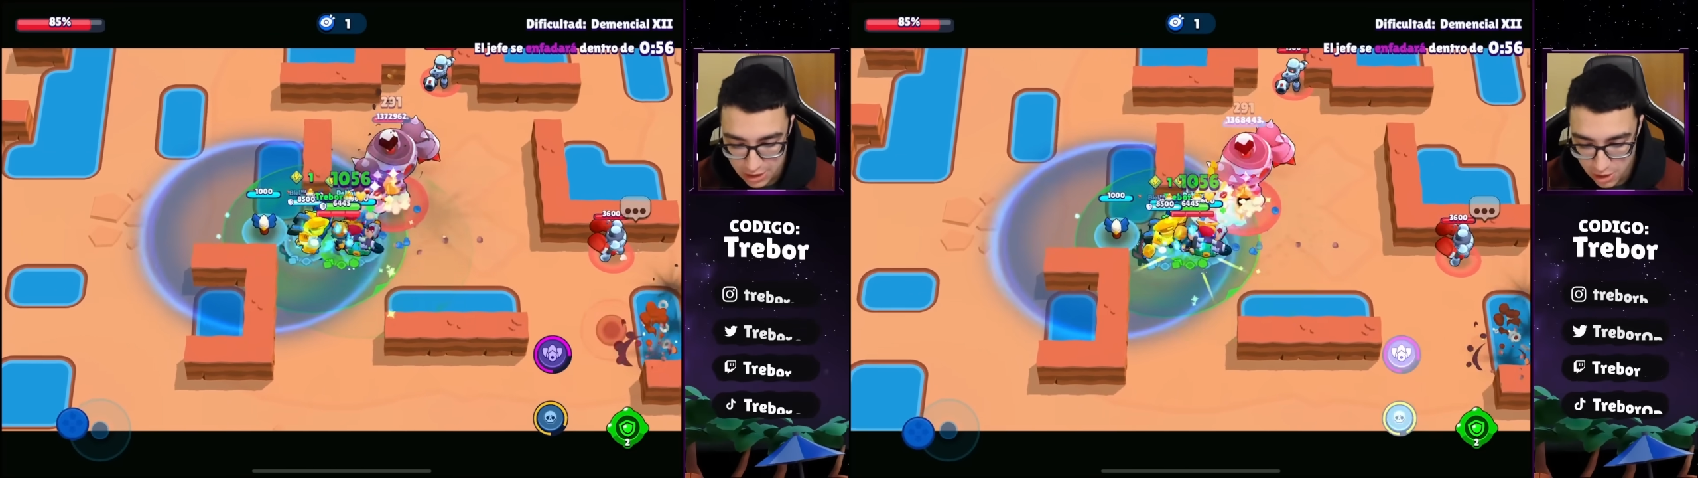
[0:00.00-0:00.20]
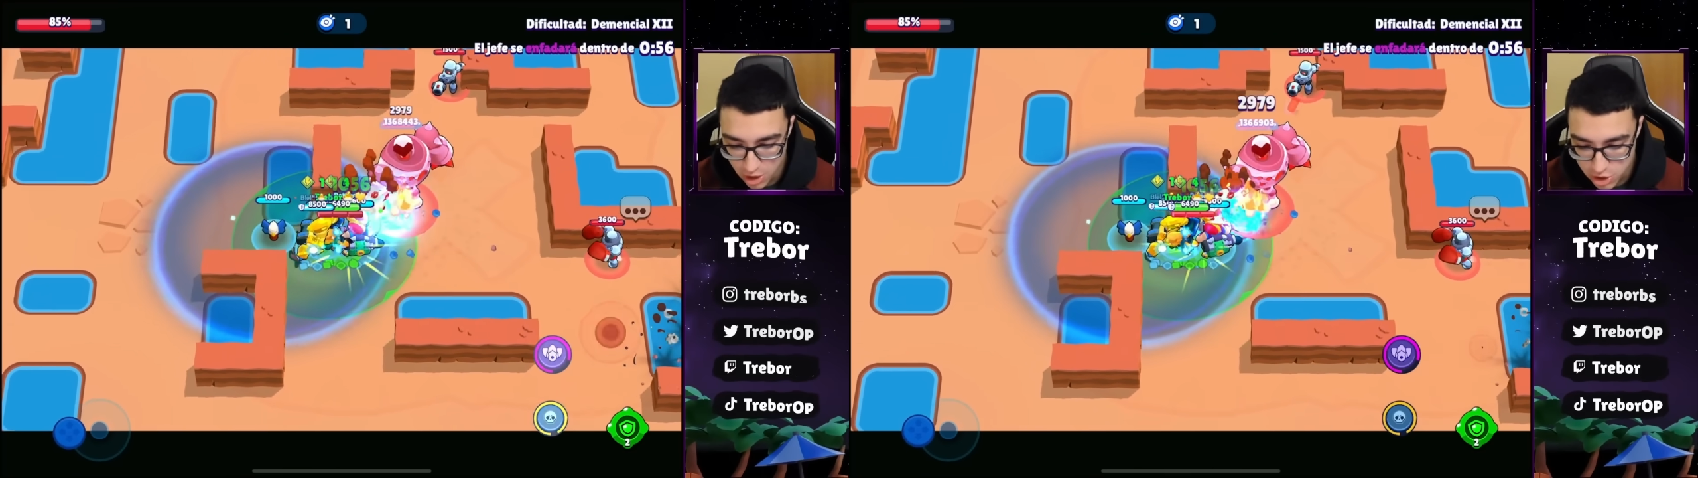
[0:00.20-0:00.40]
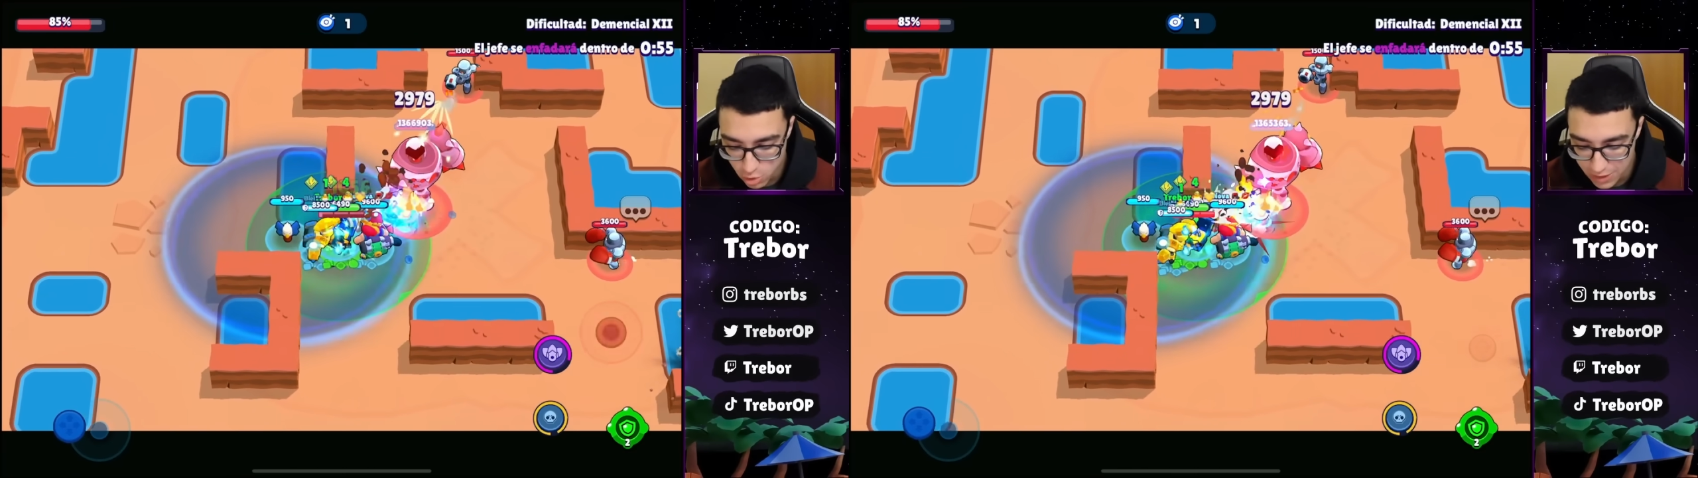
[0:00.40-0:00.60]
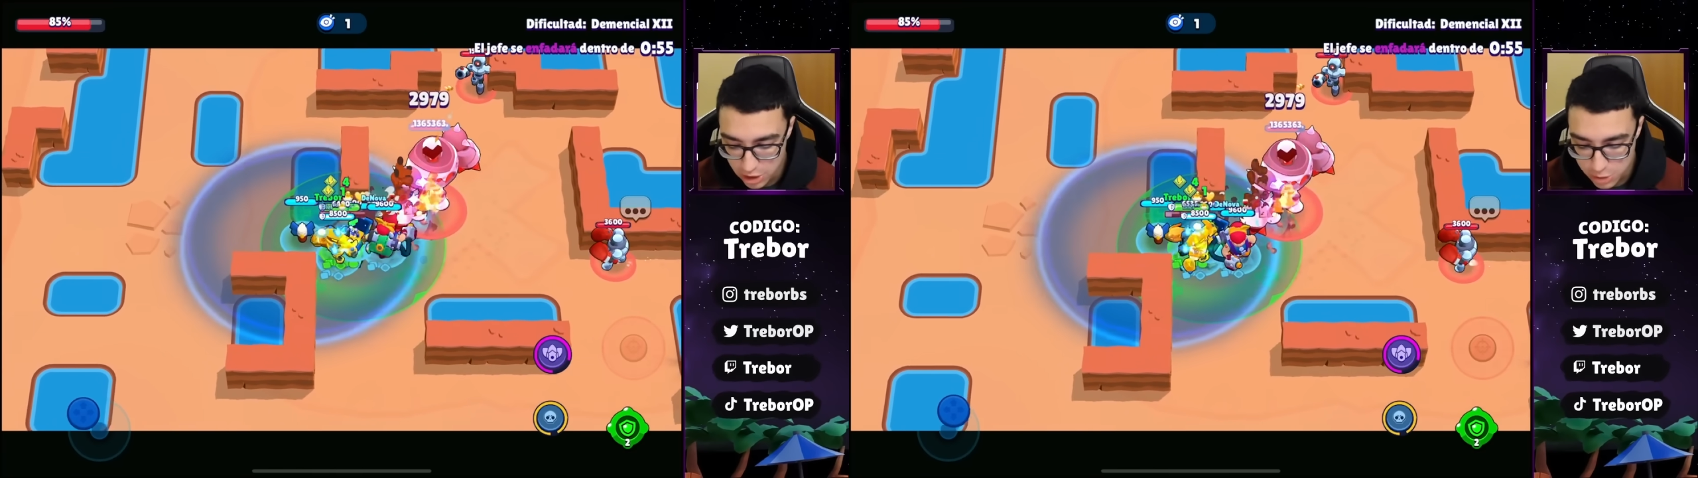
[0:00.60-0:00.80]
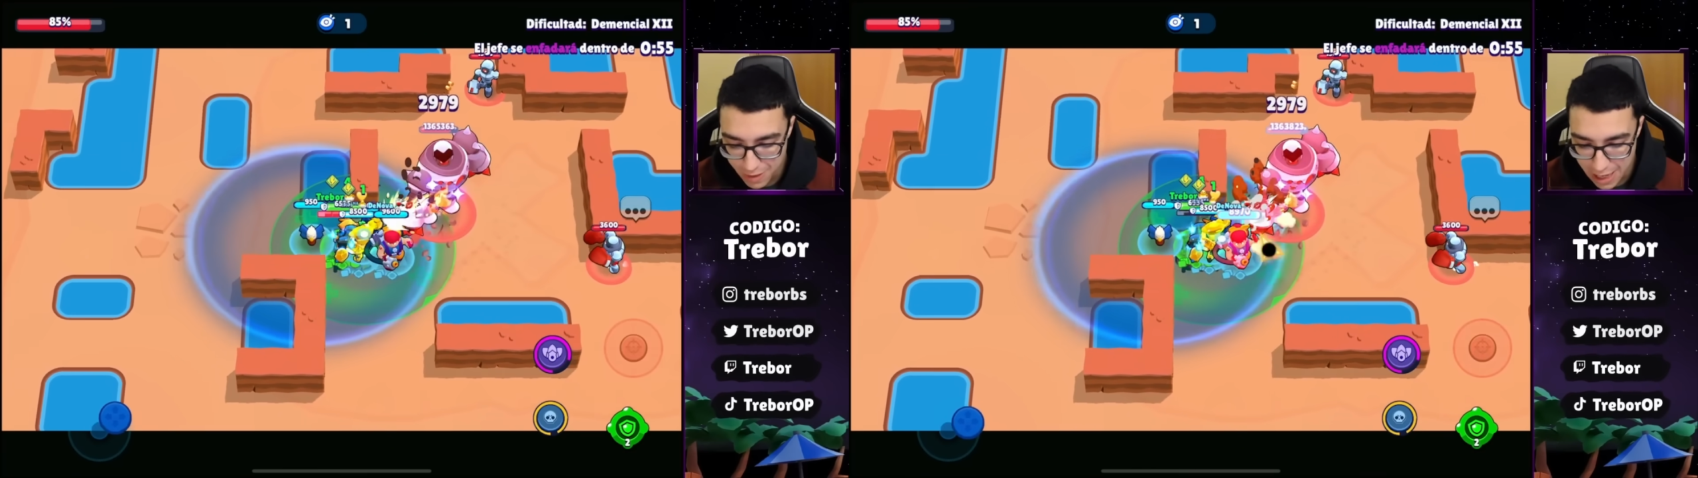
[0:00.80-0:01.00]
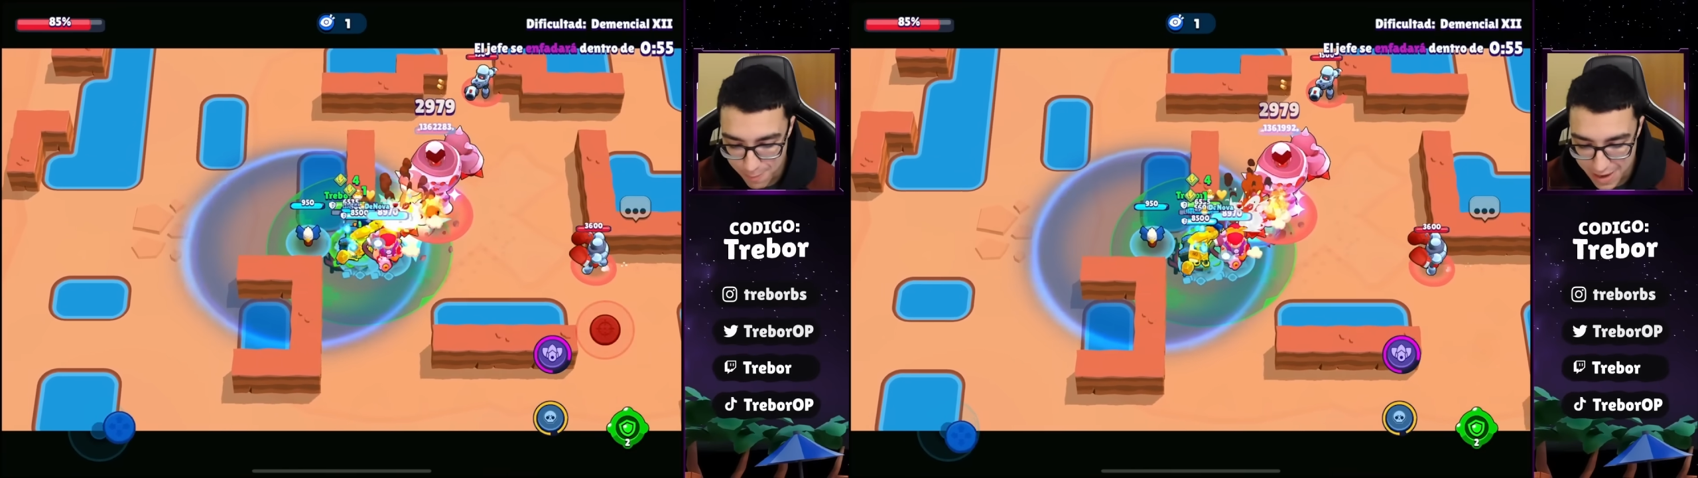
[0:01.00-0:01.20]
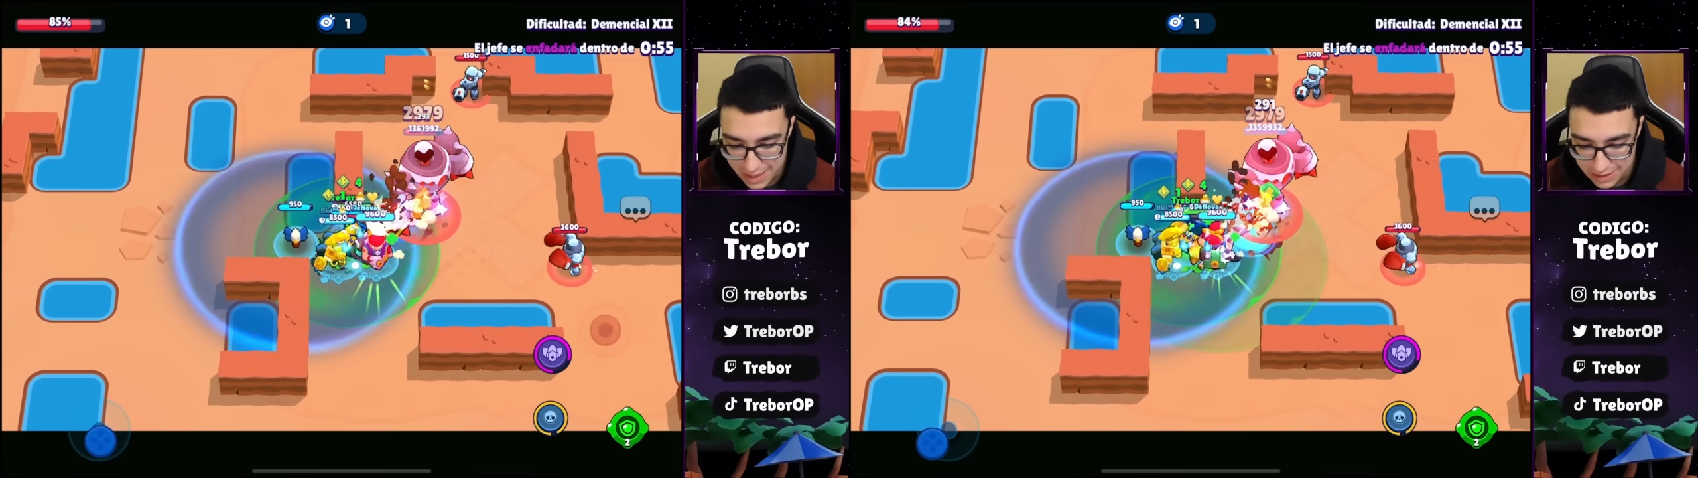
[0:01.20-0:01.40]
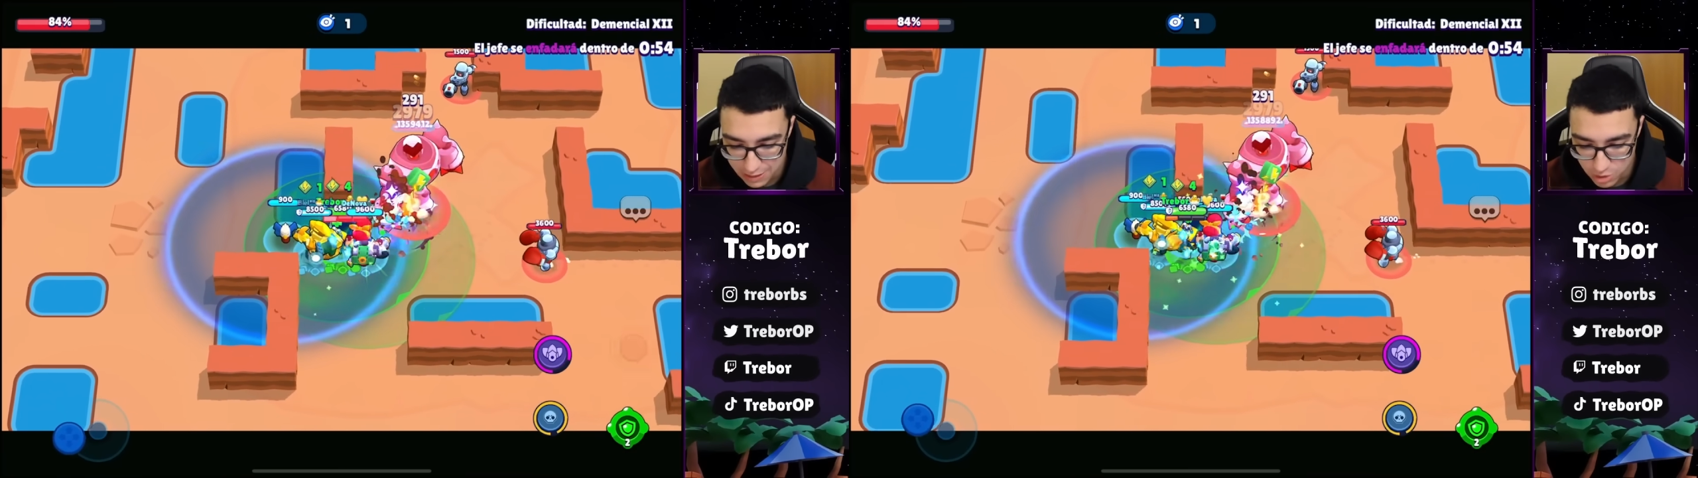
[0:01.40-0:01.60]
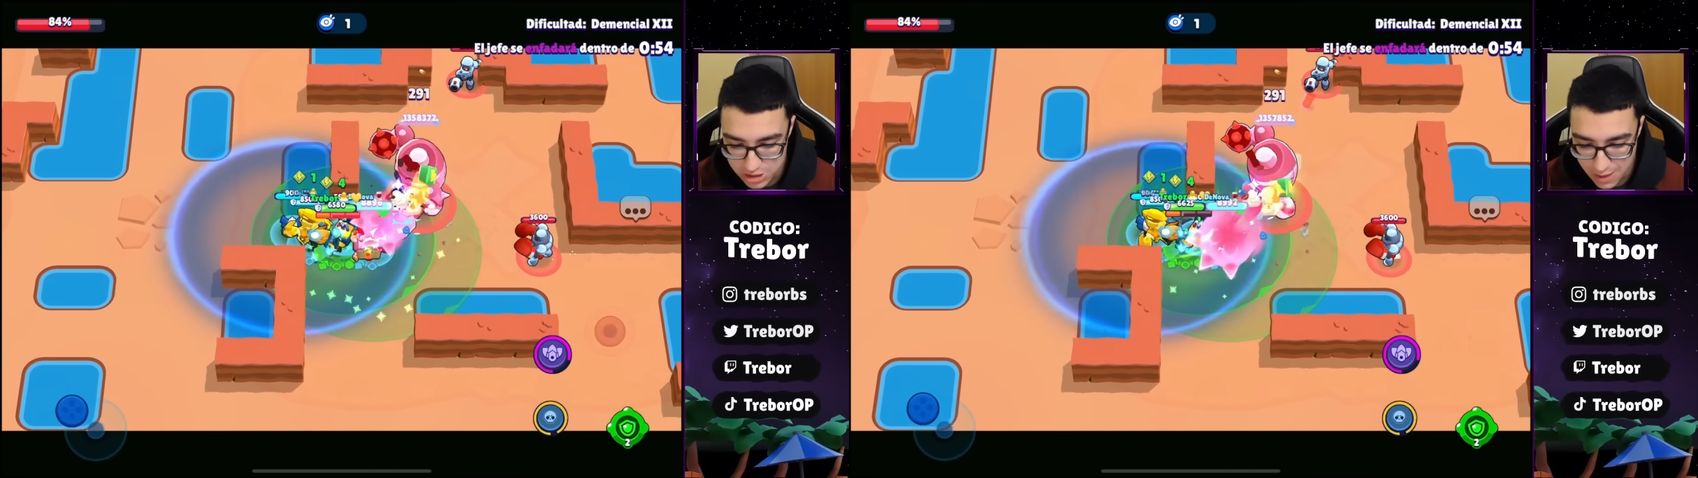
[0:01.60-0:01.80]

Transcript: Los cubitos para el pana Trevor,